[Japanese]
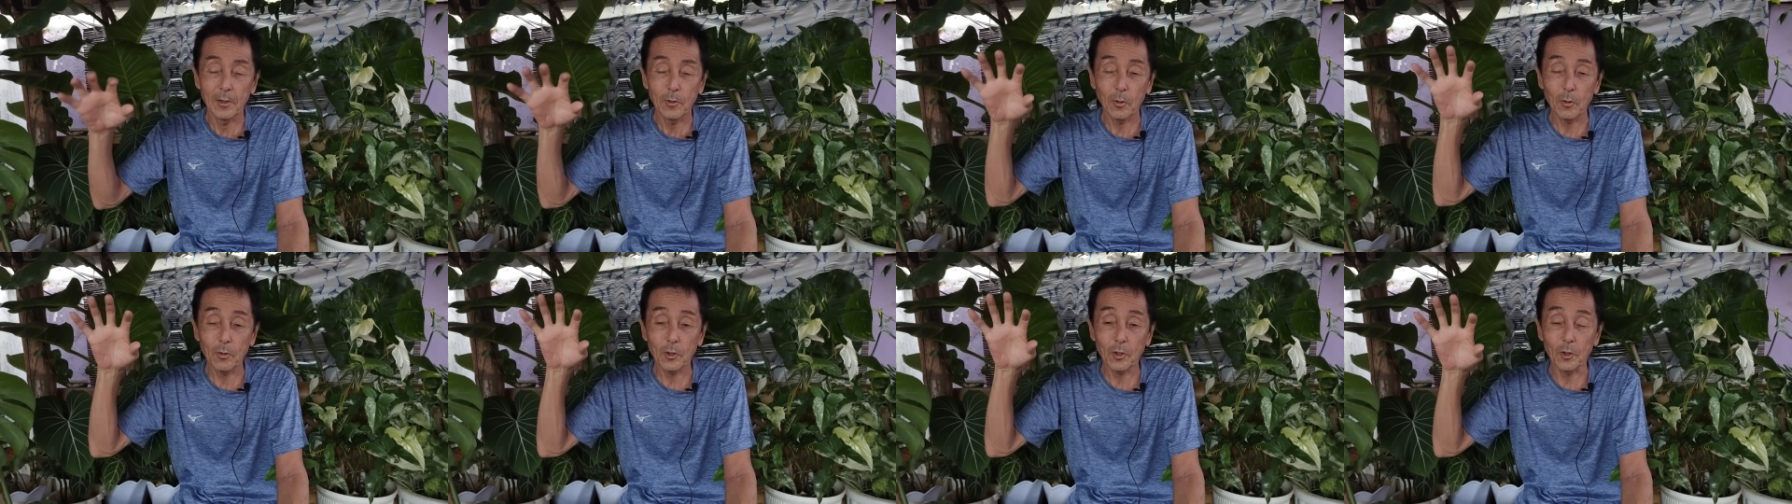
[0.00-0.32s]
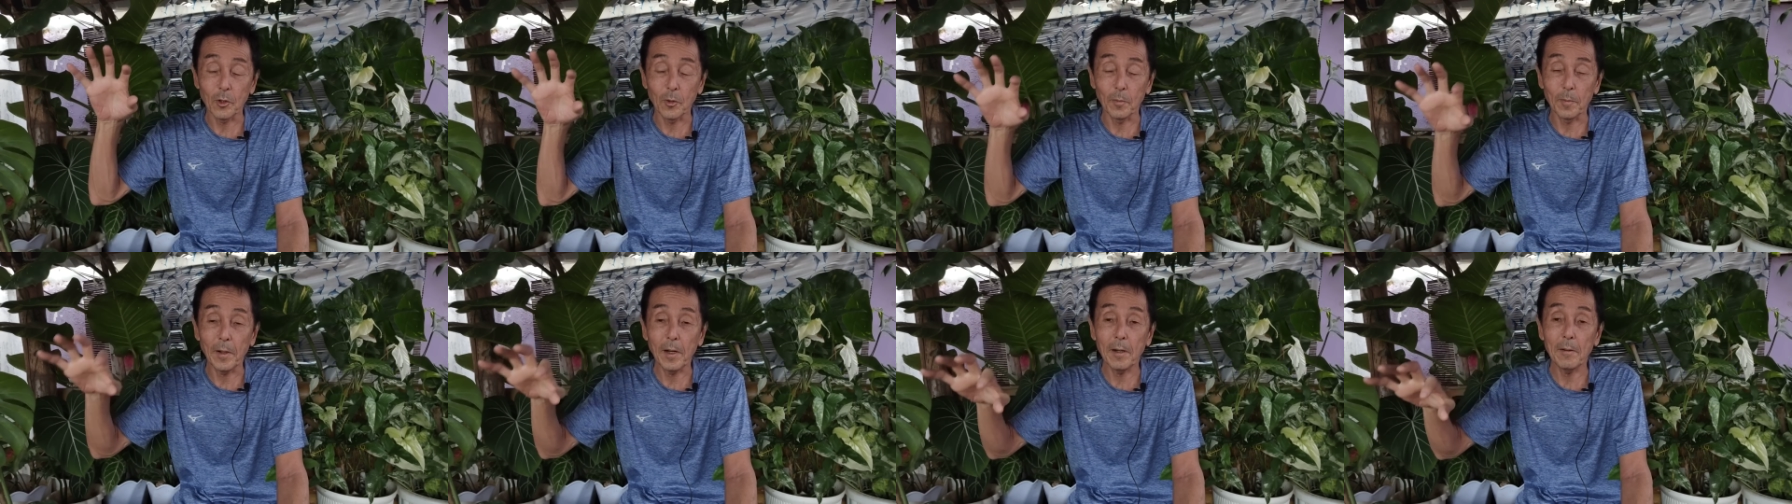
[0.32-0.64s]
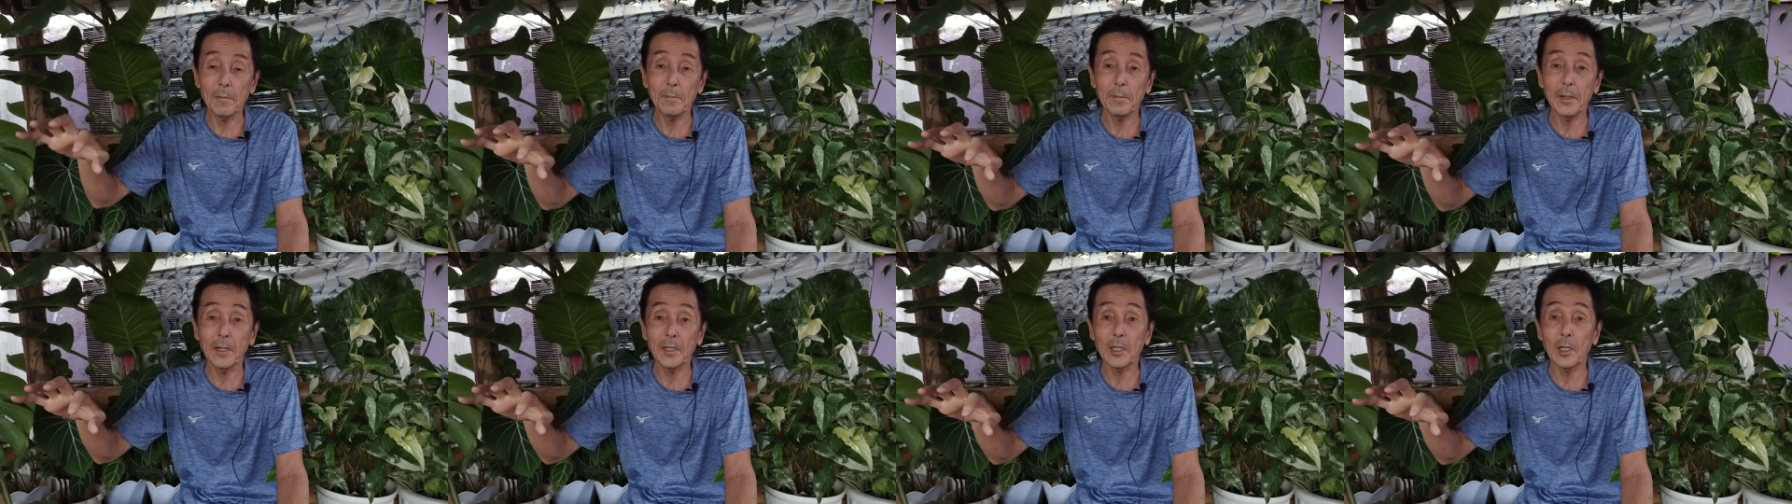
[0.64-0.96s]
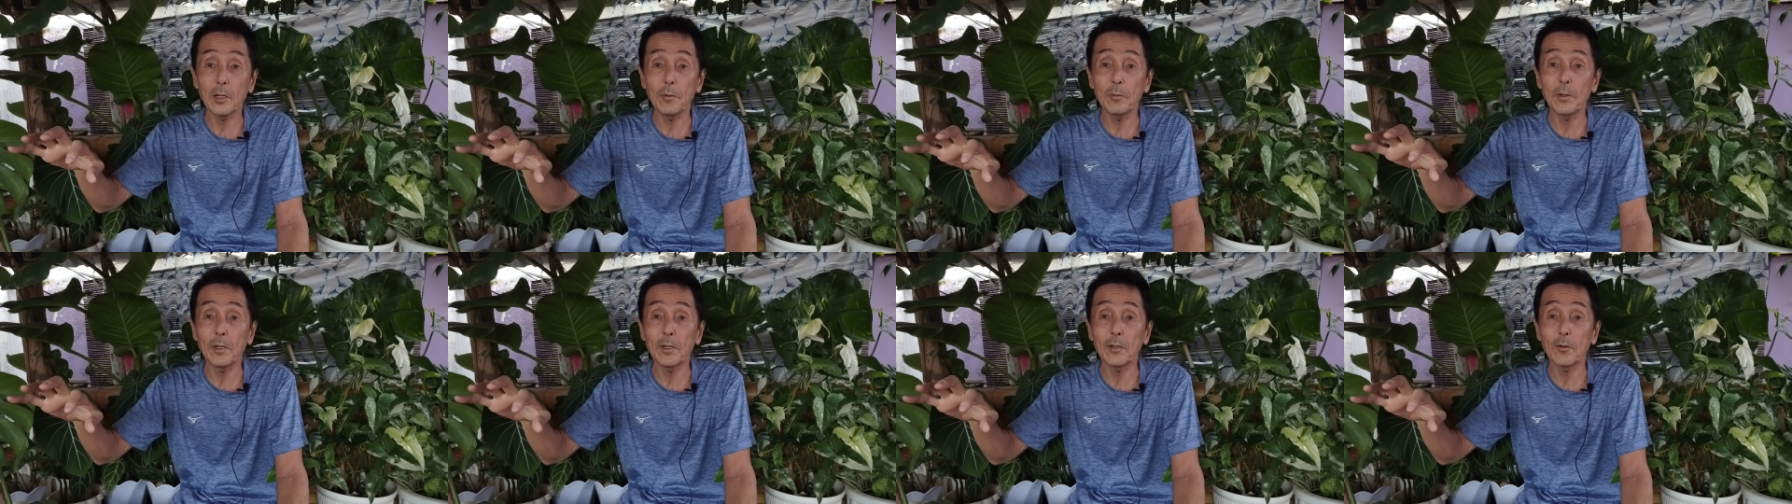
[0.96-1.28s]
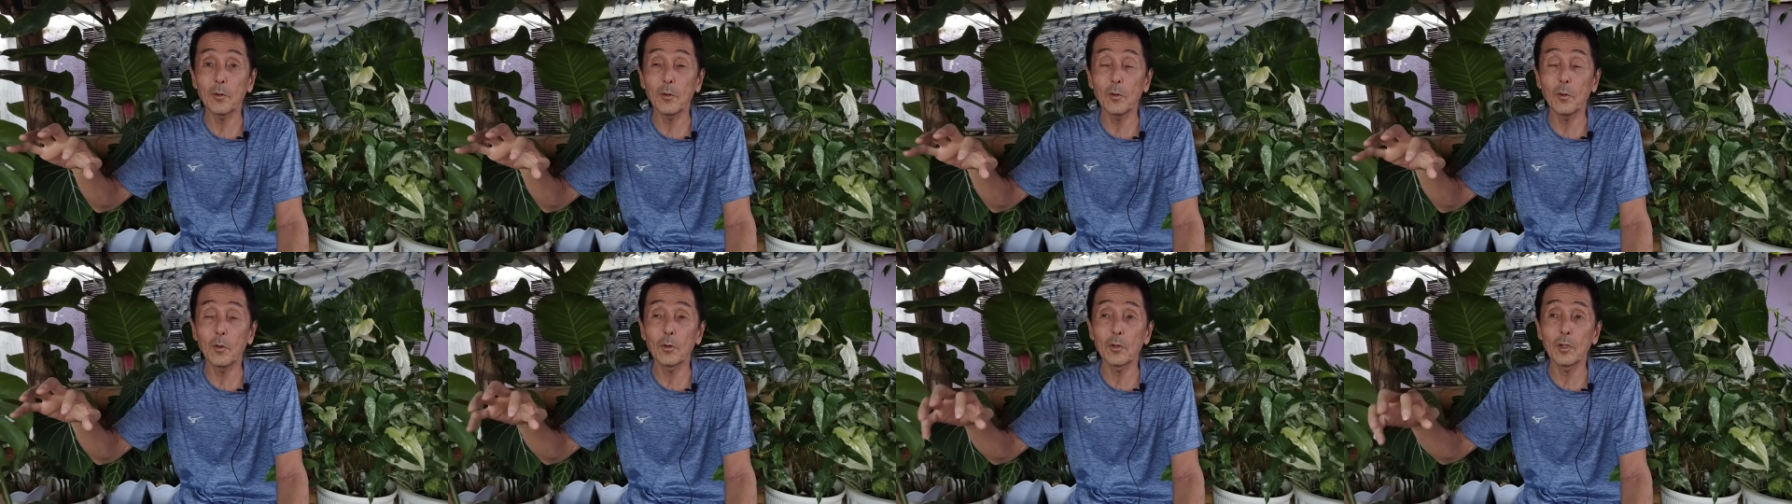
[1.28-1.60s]
当時の
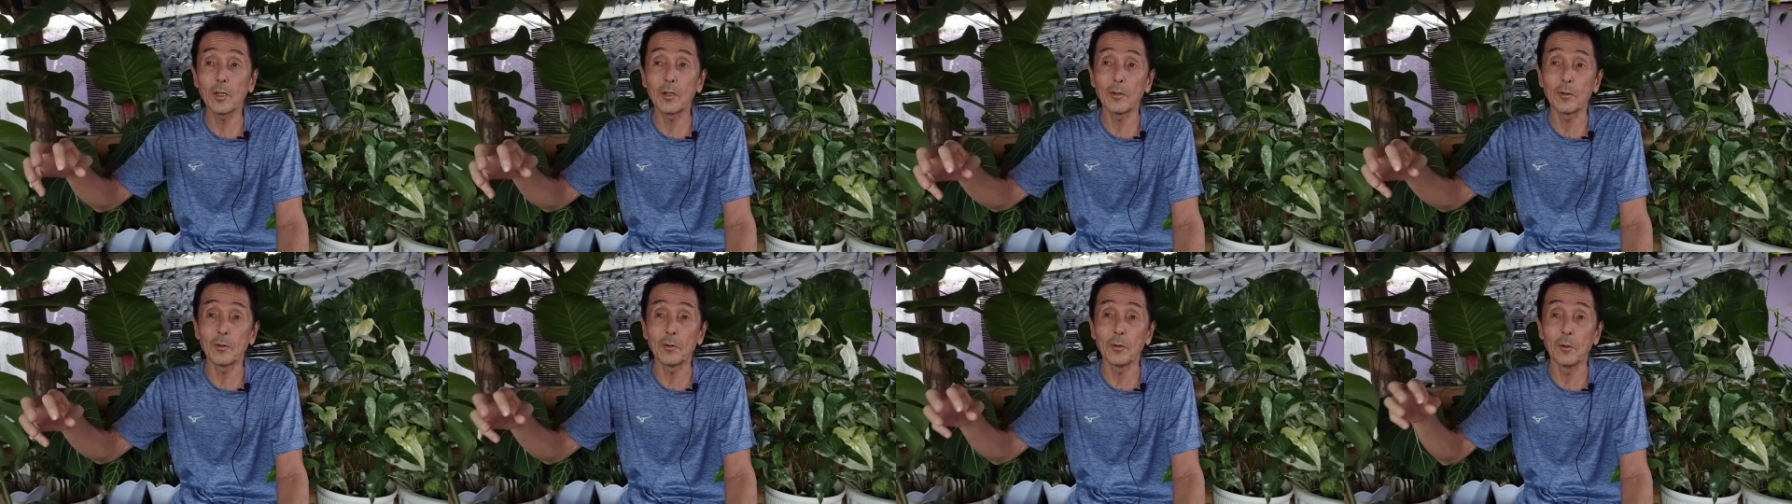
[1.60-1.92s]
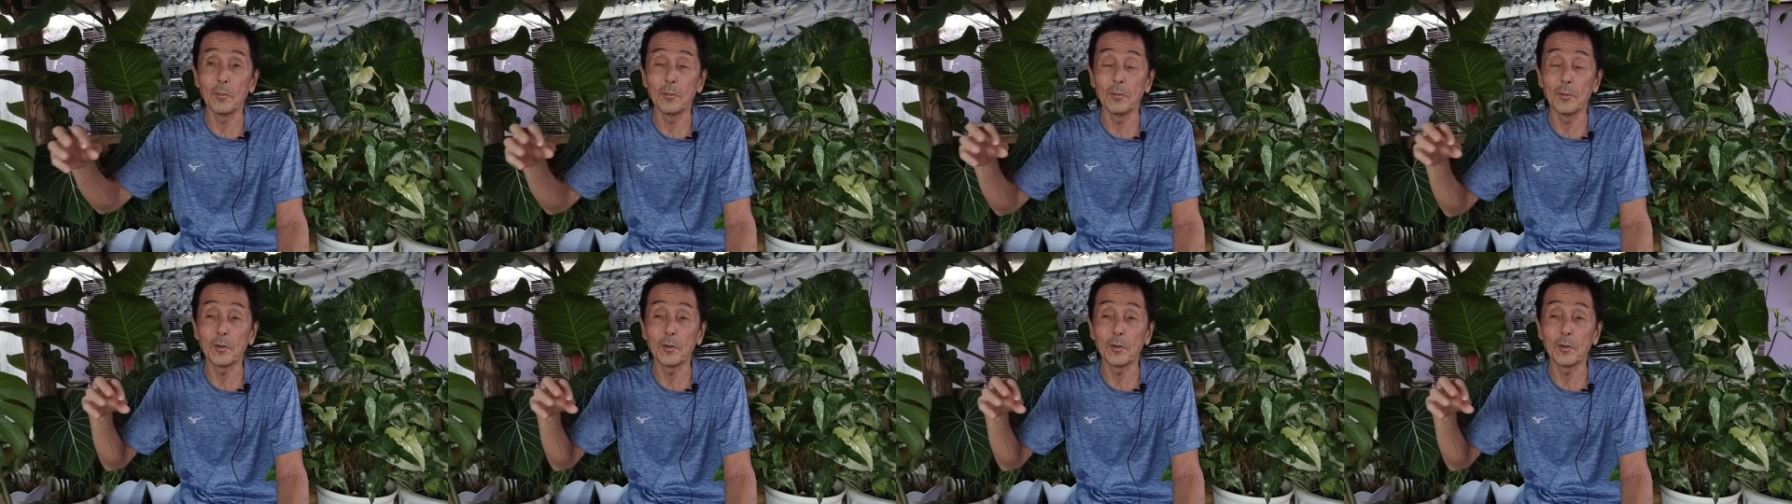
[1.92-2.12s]
パンパシフィックホテルの